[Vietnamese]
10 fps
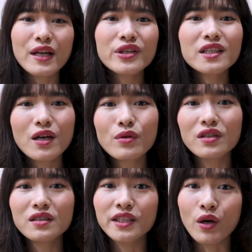nếu như không
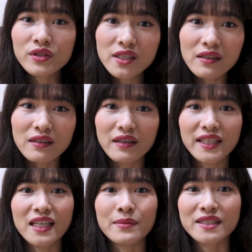có người hỗ trợ
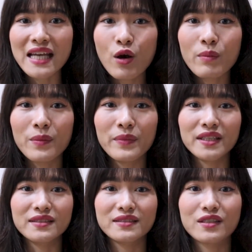thì làm sao mà
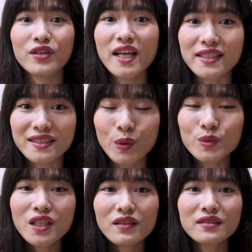mình có thể
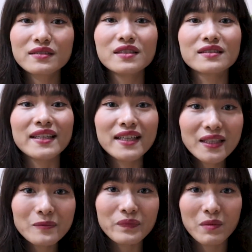sống sót được đến
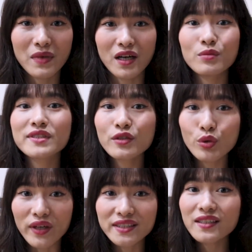đích mà không chết
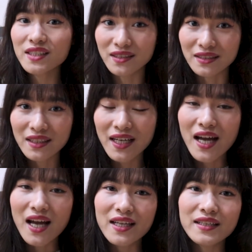đuối giữa chừng
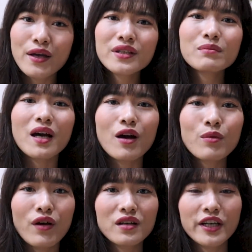nếu như mà
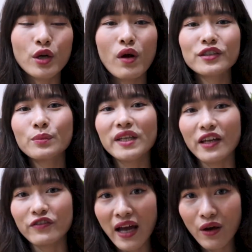không có người quăng cho mình
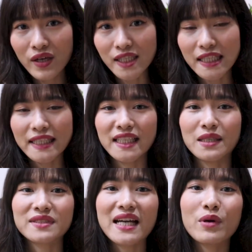cái phao á thì
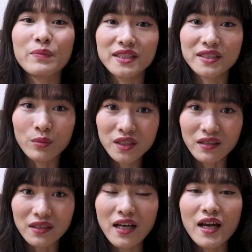làm sao mà mình sống
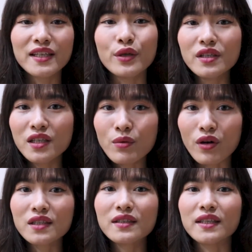được nếu như không
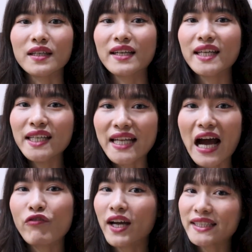có người thì
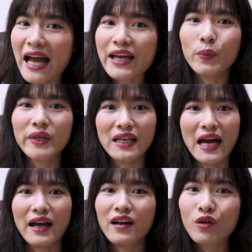thào vào cái tai của mình
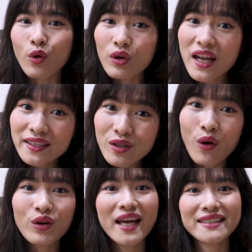là cố lên
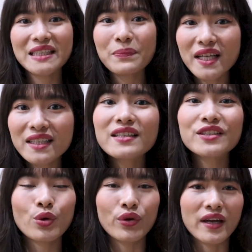cố lên sắp đến
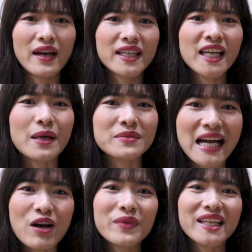nơi rồi thì làm
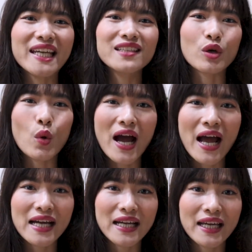sao mình đi được
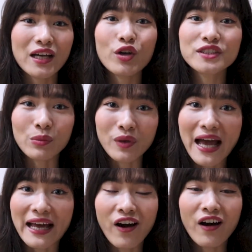qua cái con sóng
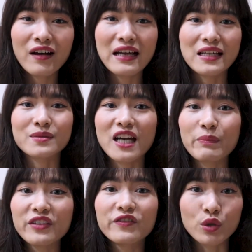cả đó làm
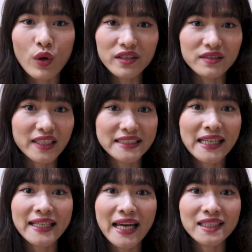sao mình vượt qua được những cái
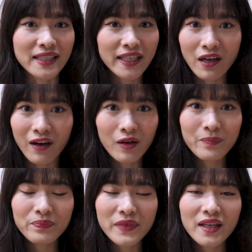gian nan thử thách đó